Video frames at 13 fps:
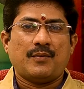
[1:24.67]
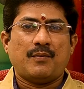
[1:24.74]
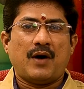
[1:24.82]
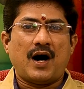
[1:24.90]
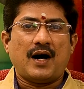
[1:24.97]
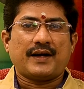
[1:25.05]

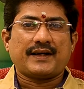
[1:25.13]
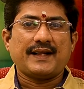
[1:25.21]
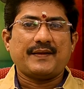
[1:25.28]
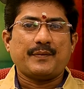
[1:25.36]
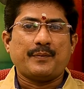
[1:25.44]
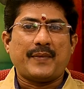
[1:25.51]

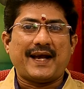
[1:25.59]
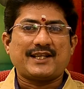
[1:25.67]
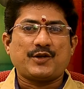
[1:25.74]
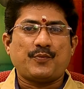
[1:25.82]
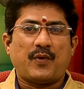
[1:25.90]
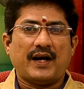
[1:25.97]
பாரத்
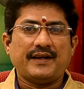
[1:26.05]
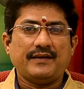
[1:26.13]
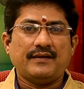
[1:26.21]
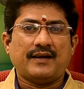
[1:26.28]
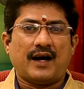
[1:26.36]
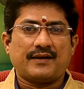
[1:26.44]
மேட்ச் பாயிண்ட்
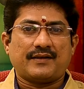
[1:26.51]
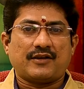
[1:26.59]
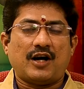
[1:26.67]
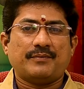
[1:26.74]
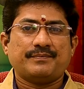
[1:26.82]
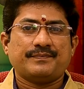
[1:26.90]
டாட்
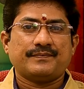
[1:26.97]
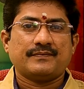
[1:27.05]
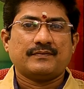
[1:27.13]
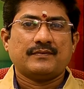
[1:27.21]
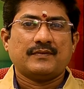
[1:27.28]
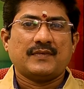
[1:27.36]
காம்
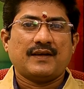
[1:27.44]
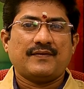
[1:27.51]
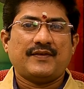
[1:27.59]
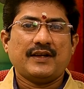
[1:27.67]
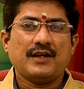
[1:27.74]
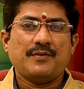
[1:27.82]

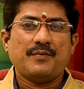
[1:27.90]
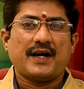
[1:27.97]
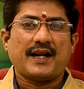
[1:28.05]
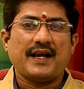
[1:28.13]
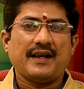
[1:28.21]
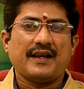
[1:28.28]

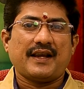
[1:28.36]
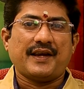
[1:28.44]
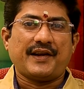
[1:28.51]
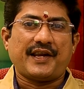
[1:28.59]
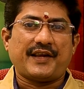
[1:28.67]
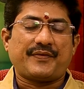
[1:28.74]
திருமண
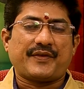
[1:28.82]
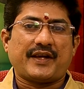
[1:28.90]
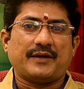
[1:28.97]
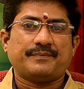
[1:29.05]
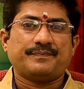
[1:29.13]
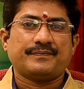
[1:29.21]

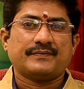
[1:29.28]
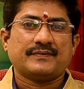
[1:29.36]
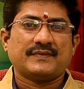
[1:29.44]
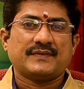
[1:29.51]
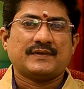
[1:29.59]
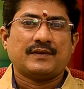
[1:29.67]
இணையதளம்
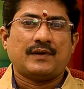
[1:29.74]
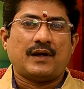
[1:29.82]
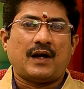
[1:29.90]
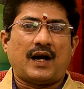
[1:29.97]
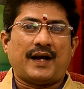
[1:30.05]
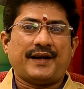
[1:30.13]

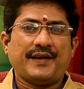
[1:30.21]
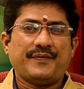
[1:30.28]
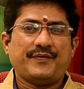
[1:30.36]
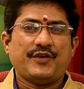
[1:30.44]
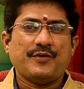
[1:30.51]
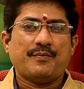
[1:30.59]

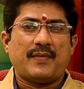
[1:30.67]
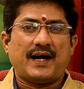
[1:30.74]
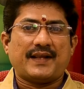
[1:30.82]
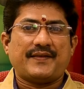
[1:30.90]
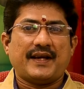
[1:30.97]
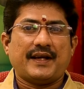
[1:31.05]
அனைத்து
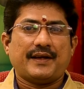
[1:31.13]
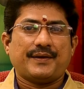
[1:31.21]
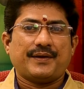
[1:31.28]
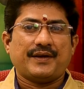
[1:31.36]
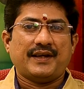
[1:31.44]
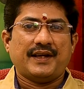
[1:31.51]
மத
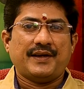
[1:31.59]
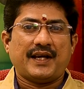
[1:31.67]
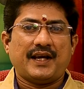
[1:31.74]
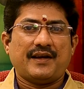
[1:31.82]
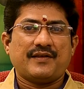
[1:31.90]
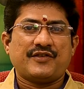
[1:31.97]
இன
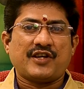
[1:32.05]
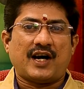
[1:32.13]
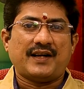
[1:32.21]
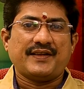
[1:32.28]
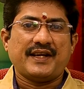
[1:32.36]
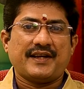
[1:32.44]

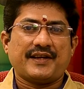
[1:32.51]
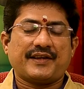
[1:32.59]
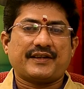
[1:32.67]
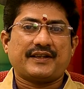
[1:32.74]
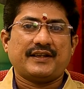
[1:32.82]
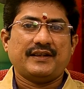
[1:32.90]

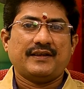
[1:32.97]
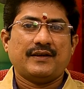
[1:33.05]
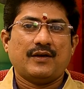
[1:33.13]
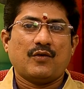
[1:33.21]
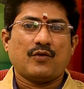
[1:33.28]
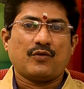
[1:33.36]
ஜாதியினருக்கு
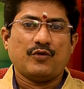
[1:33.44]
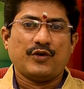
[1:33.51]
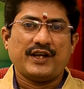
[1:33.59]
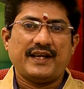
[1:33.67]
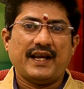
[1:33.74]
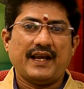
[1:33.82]

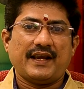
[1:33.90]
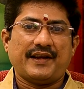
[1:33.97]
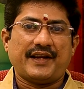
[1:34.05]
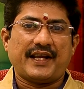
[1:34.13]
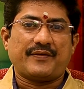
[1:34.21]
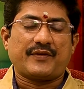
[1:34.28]
குறிய
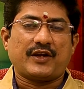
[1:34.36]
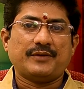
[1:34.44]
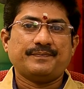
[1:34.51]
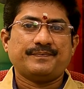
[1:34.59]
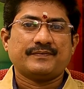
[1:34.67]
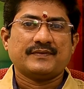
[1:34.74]
இணையதளம்